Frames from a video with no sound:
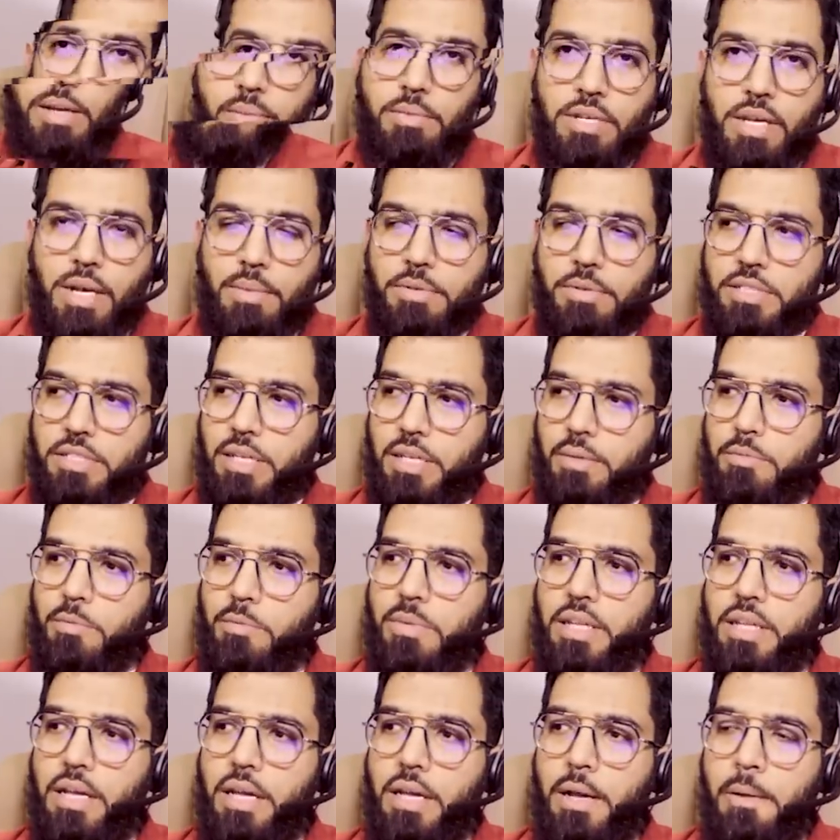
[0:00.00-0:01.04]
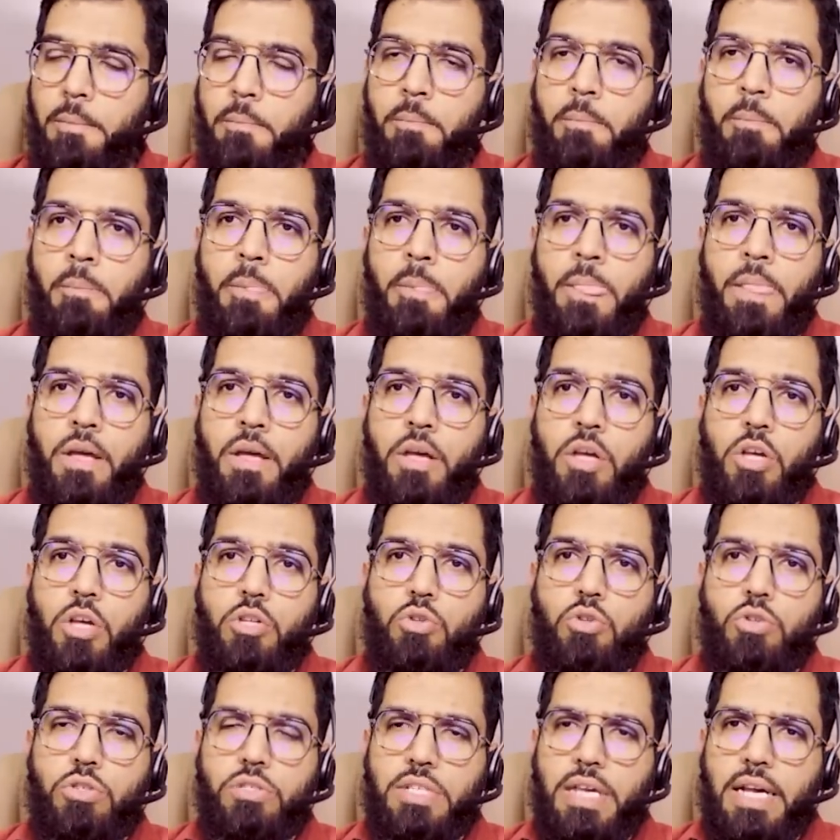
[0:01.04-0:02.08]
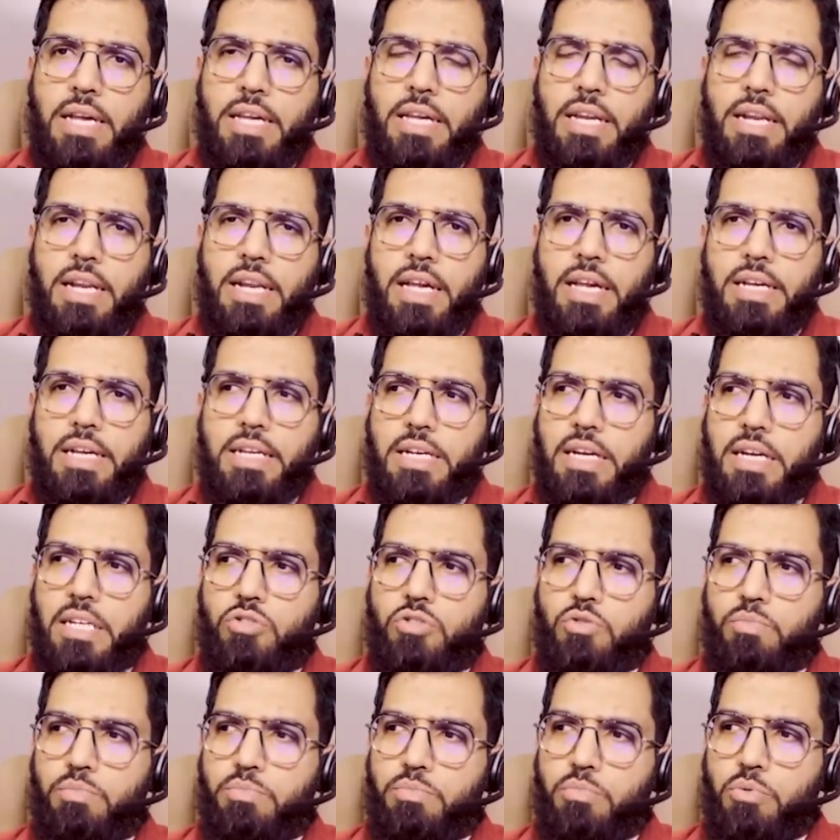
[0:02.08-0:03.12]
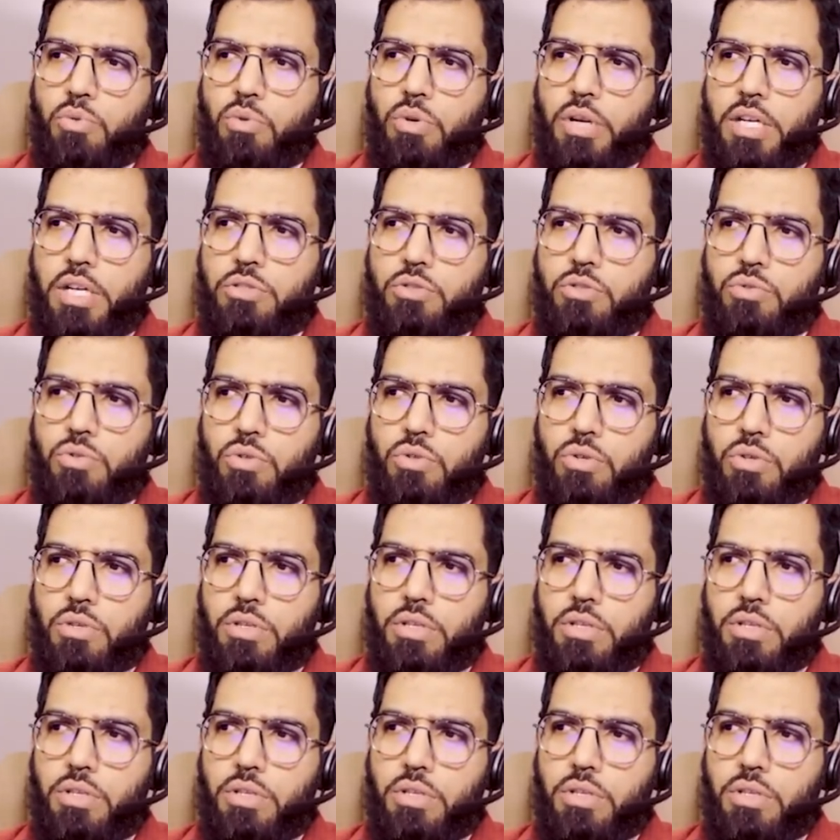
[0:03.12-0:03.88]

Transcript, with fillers: अभी आपके सामने बताया तो जाकिर नायक का जो पूरा जो